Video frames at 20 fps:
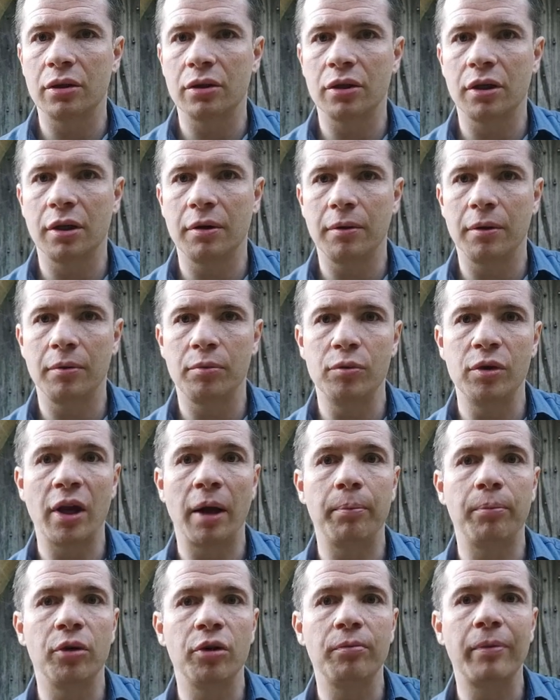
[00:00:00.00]
J'ai mis
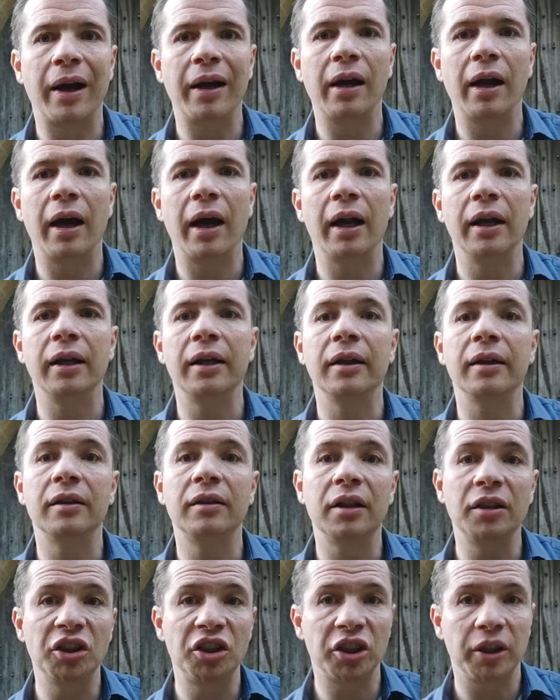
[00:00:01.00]
un peu de mal à les
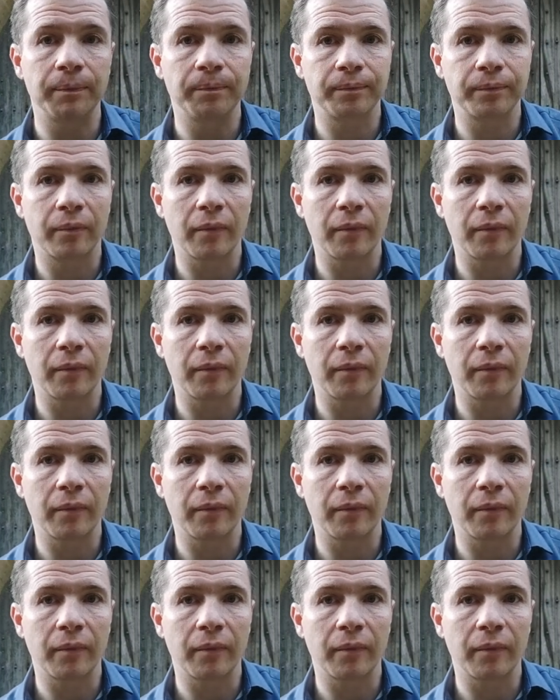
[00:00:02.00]
dénicher.